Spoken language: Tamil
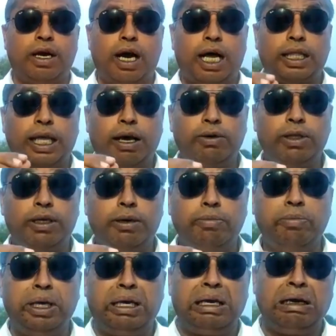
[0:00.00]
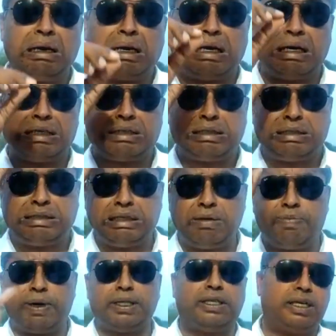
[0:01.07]
அதாவது மிக
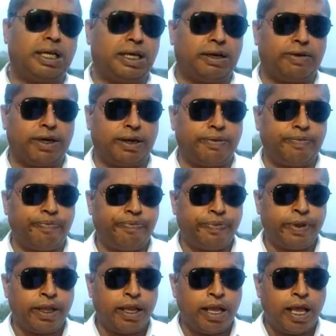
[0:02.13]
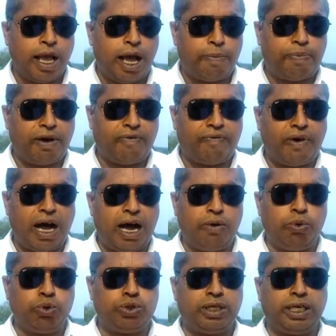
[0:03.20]
கஷ்டப்படுத்திட்டார் அவரை அப்போ
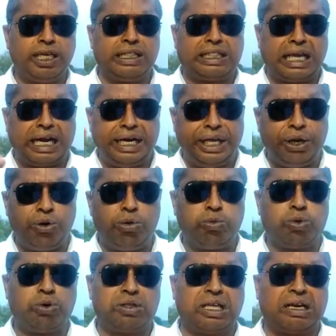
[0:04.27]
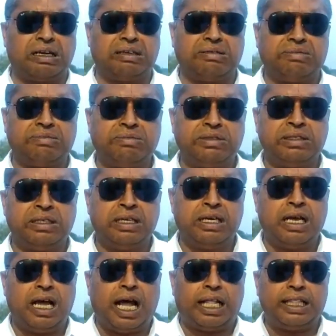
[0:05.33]
வாவூசிக்கு தனி ரூம் கொடுத்தாரு
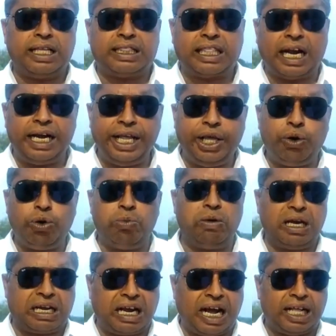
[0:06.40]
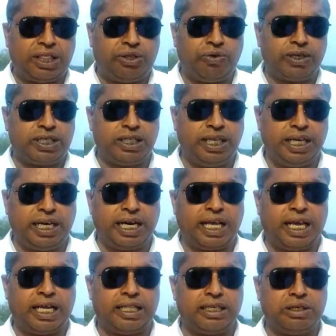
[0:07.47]
அந்த தனி ரூமில் காற்று வசதியும்
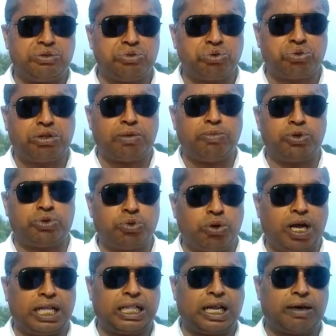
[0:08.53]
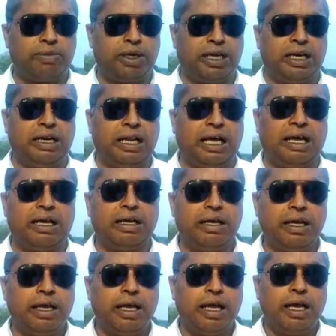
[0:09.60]
கிடையாது சுத்தமும் சுகாதாரமும் இல்லை
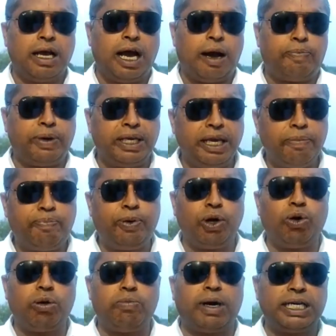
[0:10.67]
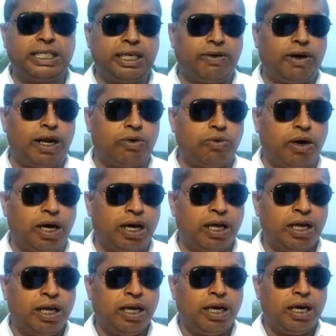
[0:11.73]
அப்போ எப்படி ஒரு மனுஷன் வாழ்வான்
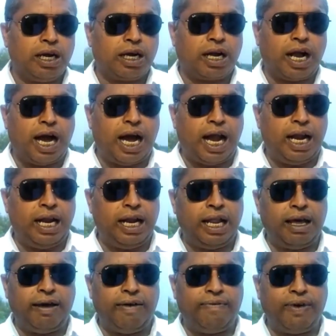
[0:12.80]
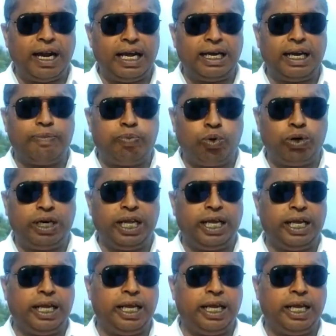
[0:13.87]
காலில் விலங்க பூட்டி